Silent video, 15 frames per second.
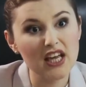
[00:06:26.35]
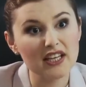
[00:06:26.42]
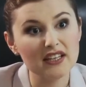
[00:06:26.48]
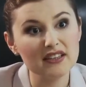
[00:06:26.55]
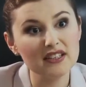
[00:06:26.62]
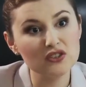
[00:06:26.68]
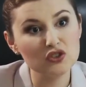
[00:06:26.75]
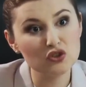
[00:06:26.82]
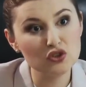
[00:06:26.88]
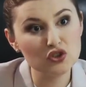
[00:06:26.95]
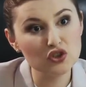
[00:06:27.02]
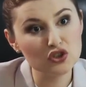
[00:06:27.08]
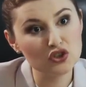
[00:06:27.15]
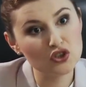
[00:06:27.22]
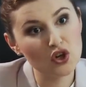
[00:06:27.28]
Jednak
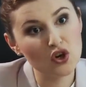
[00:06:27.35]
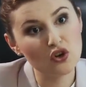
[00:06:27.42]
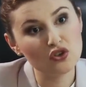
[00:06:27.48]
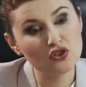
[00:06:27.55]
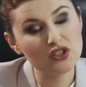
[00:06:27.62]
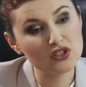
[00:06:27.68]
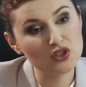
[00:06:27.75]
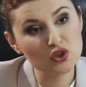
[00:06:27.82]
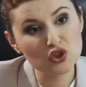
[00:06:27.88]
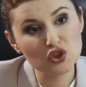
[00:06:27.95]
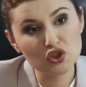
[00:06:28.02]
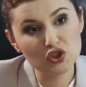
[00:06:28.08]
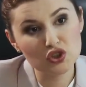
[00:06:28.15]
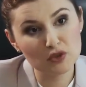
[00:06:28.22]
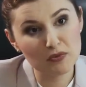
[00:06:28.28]
dotyczy to, nie
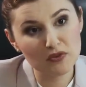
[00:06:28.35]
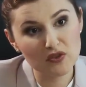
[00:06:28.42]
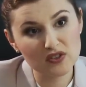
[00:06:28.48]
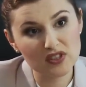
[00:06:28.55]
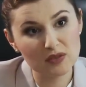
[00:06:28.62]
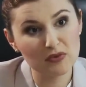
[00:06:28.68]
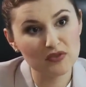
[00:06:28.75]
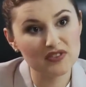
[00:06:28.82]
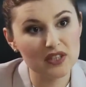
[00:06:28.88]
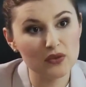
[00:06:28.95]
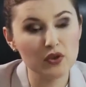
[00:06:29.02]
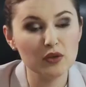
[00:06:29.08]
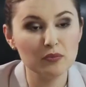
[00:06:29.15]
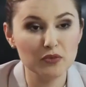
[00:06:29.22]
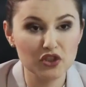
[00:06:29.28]
dotyczy to zobowiązań
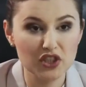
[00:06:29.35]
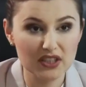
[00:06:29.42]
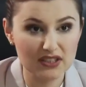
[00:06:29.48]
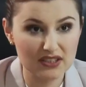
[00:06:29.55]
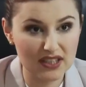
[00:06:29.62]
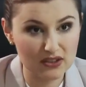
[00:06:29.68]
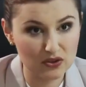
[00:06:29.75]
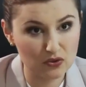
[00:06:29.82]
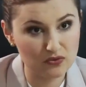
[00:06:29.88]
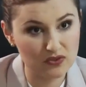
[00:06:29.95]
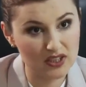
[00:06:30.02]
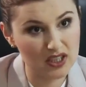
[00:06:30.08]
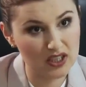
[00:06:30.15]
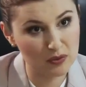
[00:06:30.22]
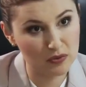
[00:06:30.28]
powstałych przed datą
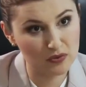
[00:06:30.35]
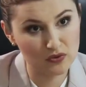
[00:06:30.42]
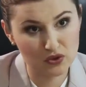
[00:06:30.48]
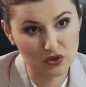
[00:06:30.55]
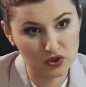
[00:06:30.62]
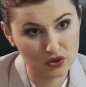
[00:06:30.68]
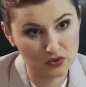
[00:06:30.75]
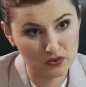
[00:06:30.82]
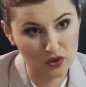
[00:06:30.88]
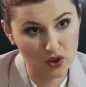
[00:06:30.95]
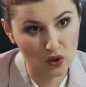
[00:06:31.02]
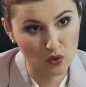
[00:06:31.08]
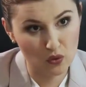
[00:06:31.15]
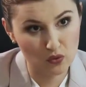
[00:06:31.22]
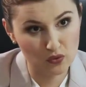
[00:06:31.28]
wydania powyższych
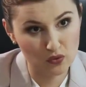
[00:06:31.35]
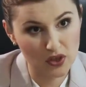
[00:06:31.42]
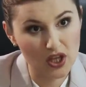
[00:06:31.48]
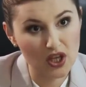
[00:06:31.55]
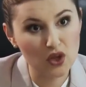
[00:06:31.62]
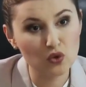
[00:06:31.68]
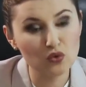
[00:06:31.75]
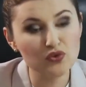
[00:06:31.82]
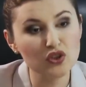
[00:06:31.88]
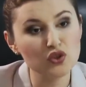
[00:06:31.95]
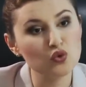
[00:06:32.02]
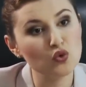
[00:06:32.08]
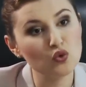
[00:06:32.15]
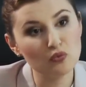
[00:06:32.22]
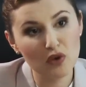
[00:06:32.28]
wyroków.
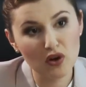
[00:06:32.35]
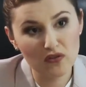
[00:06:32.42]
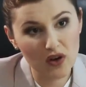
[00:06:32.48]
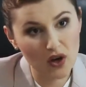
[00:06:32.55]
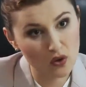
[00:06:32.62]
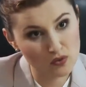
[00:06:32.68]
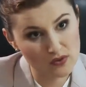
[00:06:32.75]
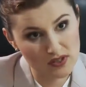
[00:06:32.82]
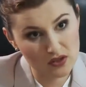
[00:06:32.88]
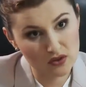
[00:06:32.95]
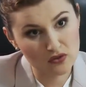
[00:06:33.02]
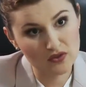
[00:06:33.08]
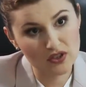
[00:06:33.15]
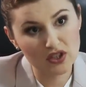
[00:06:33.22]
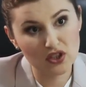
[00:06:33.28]
Również umowa o
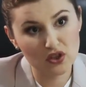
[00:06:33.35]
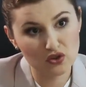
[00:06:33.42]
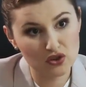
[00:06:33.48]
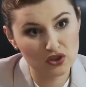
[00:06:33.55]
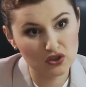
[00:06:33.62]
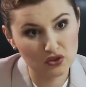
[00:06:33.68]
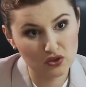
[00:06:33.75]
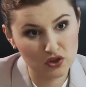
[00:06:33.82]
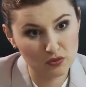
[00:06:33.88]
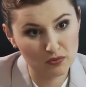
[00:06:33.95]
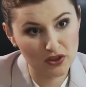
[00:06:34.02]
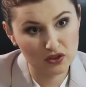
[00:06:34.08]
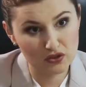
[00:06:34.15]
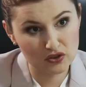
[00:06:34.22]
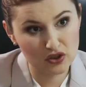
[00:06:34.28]
ustanowienie rozdzielności
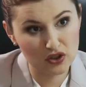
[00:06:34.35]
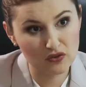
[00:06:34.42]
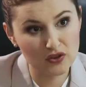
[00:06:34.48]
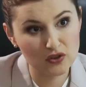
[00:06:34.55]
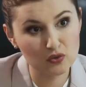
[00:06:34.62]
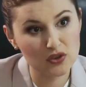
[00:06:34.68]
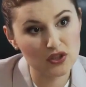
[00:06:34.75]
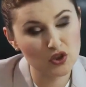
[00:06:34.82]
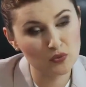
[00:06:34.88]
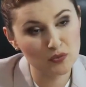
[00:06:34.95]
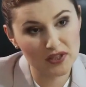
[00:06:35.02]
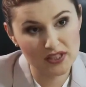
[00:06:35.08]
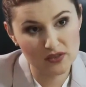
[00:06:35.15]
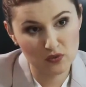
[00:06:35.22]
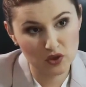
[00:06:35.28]
majątkowej tutaj się
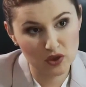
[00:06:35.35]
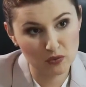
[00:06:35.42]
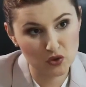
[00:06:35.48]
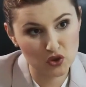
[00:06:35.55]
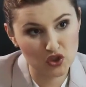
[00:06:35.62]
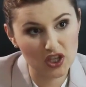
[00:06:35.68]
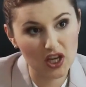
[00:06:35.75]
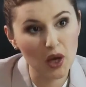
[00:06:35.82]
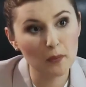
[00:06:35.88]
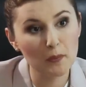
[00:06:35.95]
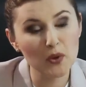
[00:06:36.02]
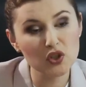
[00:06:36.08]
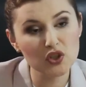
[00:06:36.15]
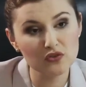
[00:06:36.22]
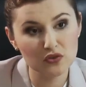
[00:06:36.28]
Państwu nie przyda,
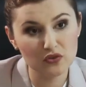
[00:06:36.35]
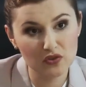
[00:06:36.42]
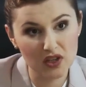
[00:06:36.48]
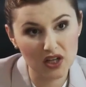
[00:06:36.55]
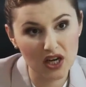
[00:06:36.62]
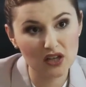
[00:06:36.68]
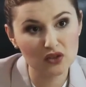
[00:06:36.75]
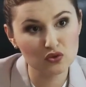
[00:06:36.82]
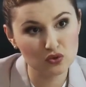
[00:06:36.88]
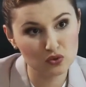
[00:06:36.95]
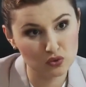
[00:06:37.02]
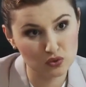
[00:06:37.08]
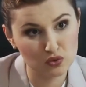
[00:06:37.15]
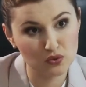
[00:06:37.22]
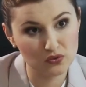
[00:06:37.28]
bo nie wywiera
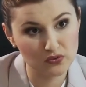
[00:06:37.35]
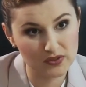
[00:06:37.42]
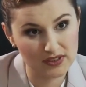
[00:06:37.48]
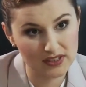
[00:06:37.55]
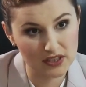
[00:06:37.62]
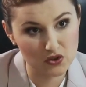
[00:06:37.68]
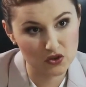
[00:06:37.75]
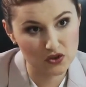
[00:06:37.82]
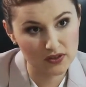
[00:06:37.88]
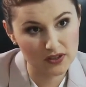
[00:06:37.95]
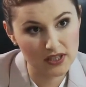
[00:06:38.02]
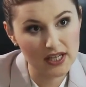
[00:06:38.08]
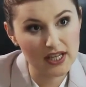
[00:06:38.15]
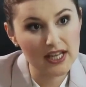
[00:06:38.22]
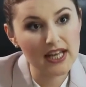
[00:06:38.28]
skutków wstecz.
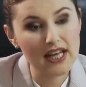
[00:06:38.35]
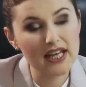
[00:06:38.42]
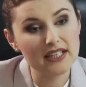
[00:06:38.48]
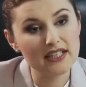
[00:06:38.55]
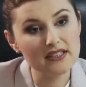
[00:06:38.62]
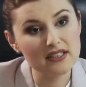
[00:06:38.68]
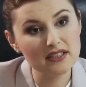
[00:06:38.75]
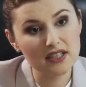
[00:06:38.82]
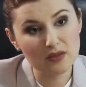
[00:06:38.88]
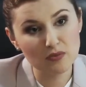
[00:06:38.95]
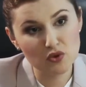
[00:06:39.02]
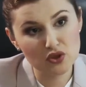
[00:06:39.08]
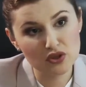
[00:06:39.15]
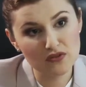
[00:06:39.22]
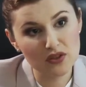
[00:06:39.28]
Jest jednak
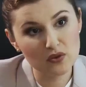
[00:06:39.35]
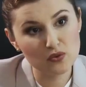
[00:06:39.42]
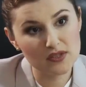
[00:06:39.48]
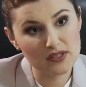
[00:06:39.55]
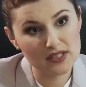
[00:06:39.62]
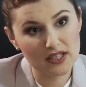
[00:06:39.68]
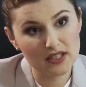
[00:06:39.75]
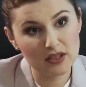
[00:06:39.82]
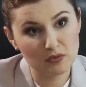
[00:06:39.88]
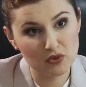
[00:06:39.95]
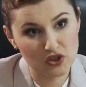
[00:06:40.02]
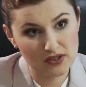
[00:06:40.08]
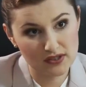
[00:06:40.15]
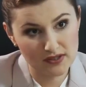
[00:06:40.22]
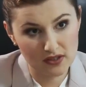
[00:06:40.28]
możliwe uzyskanie
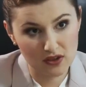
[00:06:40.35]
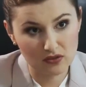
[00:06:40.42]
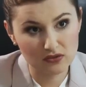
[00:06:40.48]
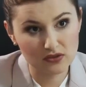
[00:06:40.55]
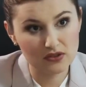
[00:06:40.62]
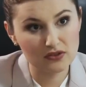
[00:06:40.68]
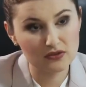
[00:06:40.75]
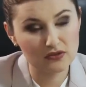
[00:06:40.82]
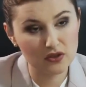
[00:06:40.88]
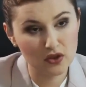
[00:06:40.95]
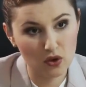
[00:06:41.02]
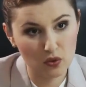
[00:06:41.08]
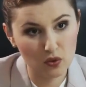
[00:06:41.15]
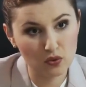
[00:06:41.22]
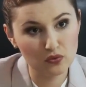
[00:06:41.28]
przez sąd
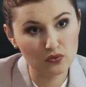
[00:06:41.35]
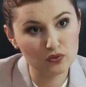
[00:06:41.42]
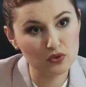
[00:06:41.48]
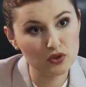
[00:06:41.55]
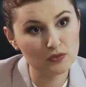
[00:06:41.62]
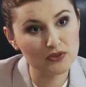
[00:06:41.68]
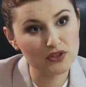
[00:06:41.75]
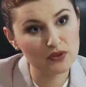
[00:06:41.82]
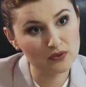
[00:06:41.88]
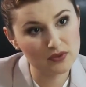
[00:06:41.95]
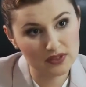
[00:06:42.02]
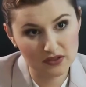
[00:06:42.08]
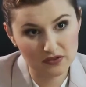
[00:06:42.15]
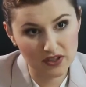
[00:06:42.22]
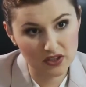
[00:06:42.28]
wyroku, w którym sąd
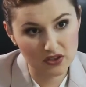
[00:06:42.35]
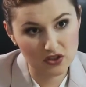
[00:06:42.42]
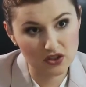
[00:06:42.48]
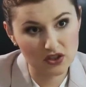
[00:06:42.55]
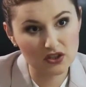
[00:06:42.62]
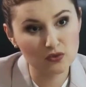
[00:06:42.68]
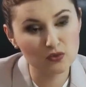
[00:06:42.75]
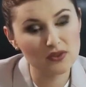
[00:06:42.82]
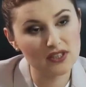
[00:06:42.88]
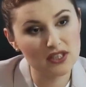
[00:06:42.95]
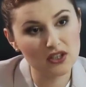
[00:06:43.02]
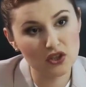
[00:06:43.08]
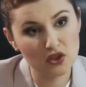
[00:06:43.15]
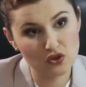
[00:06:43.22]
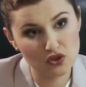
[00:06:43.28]
stwierdzi
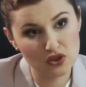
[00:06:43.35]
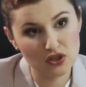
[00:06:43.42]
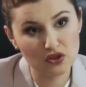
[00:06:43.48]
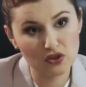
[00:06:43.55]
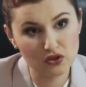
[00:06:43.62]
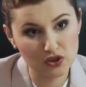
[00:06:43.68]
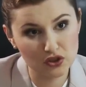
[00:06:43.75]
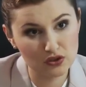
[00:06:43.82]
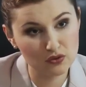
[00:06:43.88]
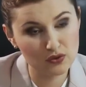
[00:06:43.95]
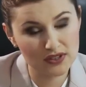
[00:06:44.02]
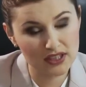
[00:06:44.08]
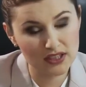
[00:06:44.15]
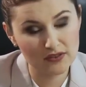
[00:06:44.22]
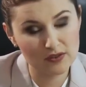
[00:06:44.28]
ustanie rozdzielności,
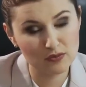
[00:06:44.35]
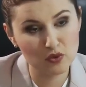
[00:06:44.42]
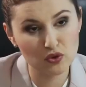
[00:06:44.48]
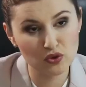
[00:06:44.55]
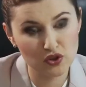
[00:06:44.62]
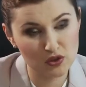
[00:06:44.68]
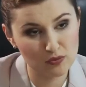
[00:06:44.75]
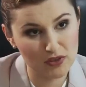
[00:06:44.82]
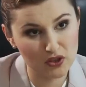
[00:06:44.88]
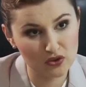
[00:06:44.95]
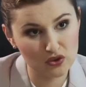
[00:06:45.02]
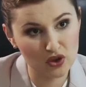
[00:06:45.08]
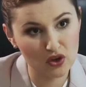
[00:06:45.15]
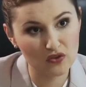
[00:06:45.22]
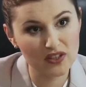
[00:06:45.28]
ustanie wspólności
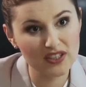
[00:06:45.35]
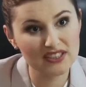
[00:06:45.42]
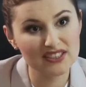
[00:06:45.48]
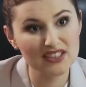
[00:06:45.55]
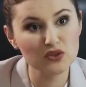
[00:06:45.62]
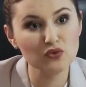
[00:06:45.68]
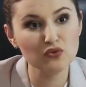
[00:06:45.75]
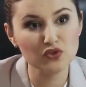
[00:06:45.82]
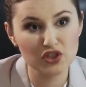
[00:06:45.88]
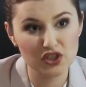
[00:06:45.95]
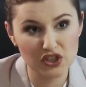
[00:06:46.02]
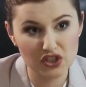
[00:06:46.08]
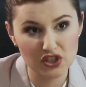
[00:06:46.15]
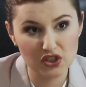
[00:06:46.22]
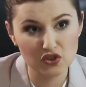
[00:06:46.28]
majątkowej z datą
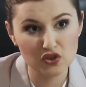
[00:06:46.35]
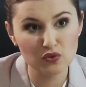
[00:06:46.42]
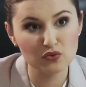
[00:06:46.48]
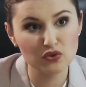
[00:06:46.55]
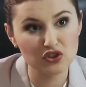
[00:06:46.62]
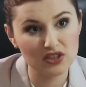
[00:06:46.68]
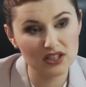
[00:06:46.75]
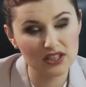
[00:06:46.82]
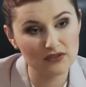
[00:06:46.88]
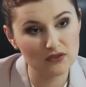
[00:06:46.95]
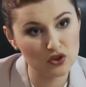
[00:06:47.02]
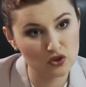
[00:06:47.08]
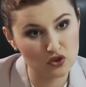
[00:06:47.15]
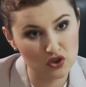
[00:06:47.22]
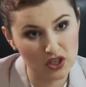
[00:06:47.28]
wcześniejszą niż data
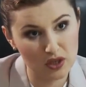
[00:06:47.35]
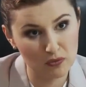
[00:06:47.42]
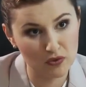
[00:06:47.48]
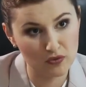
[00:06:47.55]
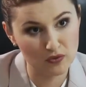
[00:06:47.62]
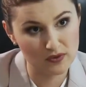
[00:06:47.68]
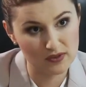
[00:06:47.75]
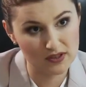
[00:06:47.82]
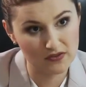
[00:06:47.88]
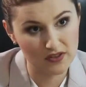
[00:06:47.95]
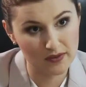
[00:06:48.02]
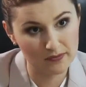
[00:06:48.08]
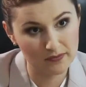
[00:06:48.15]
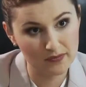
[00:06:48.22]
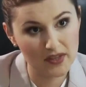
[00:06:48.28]
wytoczenia powództwa.
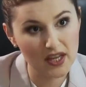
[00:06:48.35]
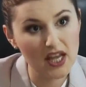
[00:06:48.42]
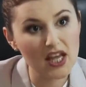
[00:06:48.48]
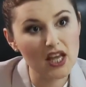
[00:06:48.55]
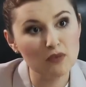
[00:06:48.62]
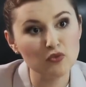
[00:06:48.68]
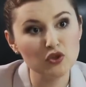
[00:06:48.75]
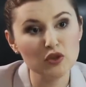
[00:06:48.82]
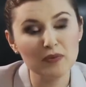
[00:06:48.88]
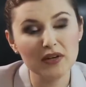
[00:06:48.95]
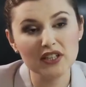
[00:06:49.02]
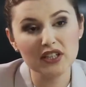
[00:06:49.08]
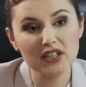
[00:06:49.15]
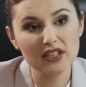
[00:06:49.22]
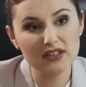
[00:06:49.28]
Musi
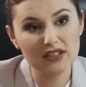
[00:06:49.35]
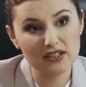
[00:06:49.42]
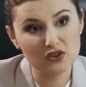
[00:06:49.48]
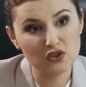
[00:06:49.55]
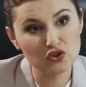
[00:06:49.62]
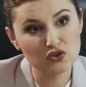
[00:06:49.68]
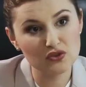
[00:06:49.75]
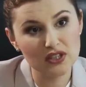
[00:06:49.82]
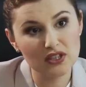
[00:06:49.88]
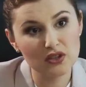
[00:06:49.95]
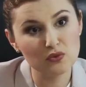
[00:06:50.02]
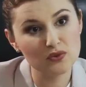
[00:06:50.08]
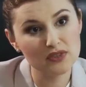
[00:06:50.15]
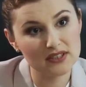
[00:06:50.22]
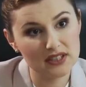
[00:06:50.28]
Pani jednak to żądanie
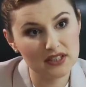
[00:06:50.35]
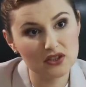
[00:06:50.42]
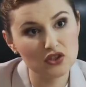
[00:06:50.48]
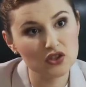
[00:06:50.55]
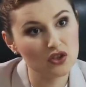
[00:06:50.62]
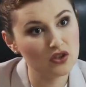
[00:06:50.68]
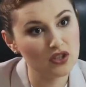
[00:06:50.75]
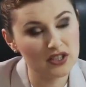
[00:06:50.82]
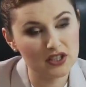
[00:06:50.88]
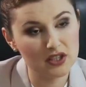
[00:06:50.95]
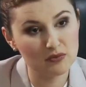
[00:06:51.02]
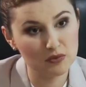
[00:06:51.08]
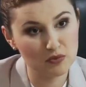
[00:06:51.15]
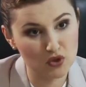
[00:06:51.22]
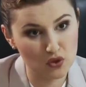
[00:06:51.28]
uzasadnić
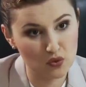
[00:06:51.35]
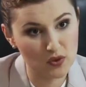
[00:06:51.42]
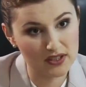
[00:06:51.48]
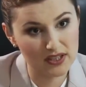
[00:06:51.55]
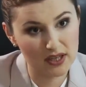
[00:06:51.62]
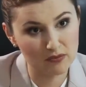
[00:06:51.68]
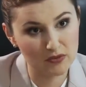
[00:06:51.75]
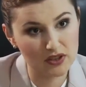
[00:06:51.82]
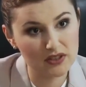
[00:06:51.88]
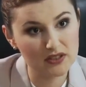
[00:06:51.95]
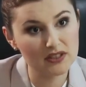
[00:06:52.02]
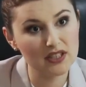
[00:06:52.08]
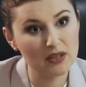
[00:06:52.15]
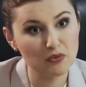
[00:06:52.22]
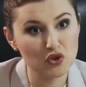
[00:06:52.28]
konkretnymi przykładami,
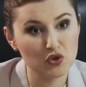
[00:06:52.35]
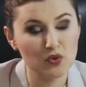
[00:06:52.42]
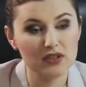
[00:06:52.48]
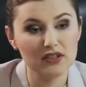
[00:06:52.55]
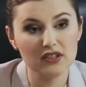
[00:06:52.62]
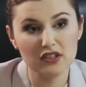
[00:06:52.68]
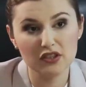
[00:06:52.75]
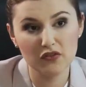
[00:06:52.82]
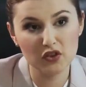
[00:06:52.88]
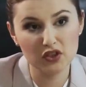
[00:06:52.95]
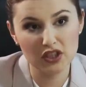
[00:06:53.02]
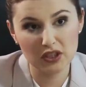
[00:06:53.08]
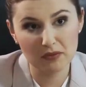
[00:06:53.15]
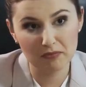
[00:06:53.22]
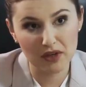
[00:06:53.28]
na przykład
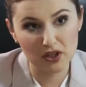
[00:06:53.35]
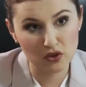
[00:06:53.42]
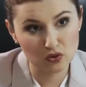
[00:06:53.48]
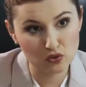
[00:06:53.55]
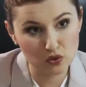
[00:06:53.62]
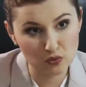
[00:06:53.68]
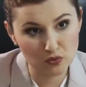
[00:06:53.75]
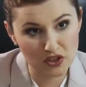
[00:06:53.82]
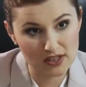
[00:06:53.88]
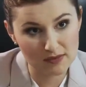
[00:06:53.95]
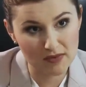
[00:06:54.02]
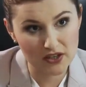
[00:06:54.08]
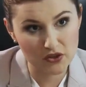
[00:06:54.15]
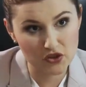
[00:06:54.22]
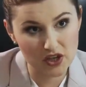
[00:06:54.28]
strwonieniem majątku przez
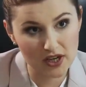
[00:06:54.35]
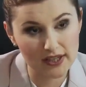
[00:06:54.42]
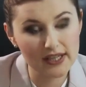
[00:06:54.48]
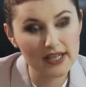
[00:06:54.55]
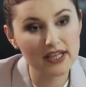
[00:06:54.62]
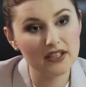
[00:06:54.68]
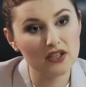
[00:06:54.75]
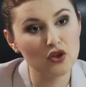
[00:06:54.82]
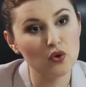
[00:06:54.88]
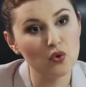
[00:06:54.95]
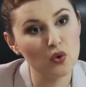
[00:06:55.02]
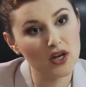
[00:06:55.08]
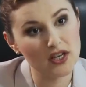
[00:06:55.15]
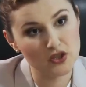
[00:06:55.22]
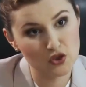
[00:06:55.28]
męża, jego
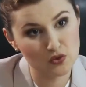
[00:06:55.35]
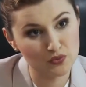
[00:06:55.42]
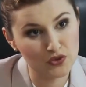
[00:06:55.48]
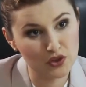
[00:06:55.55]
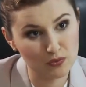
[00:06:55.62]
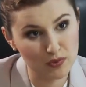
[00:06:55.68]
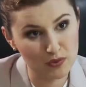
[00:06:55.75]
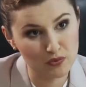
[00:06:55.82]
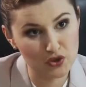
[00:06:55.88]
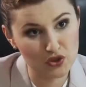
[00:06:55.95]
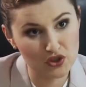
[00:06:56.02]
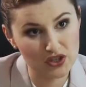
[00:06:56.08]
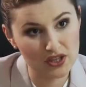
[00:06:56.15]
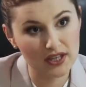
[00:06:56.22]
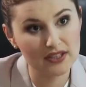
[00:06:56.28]
hulaszczym trybem
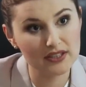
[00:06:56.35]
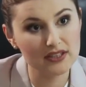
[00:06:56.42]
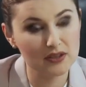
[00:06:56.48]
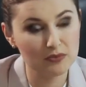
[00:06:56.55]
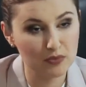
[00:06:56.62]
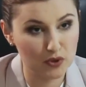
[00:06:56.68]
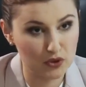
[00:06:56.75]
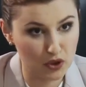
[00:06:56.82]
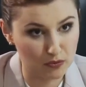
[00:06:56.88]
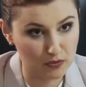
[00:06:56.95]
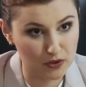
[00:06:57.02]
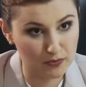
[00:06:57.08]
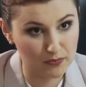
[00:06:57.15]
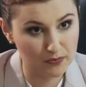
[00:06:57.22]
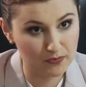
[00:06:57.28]
życia i tym
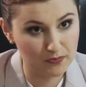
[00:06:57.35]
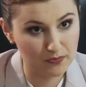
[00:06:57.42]
podobnym.